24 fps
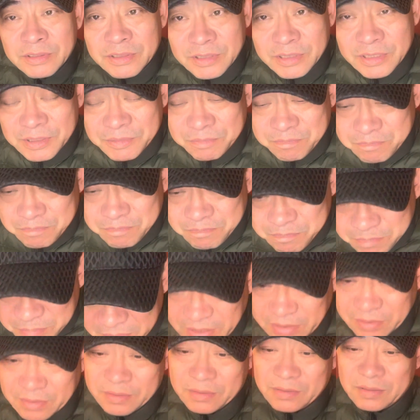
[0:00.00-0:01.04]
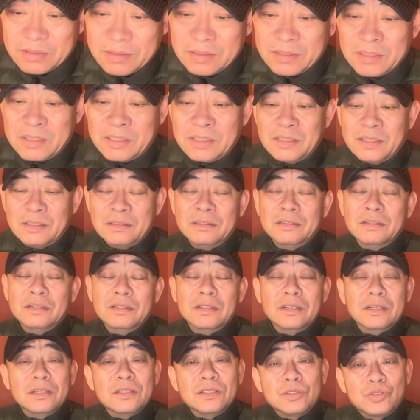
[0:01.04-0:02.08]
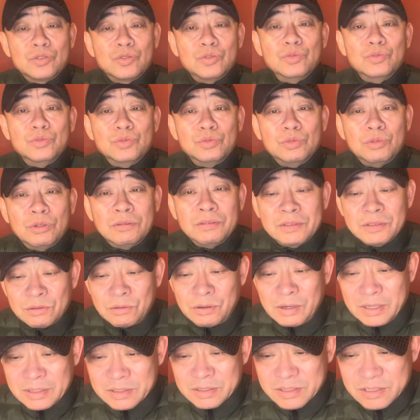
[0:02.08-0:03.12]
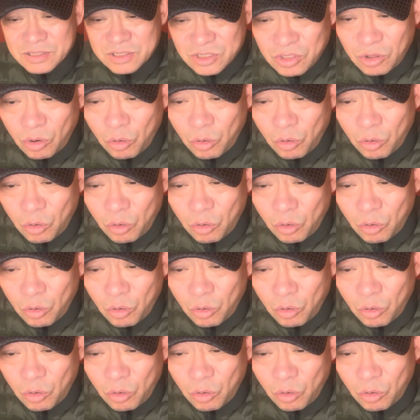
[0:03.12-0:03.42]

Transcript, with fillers: 的命，革中国文化糟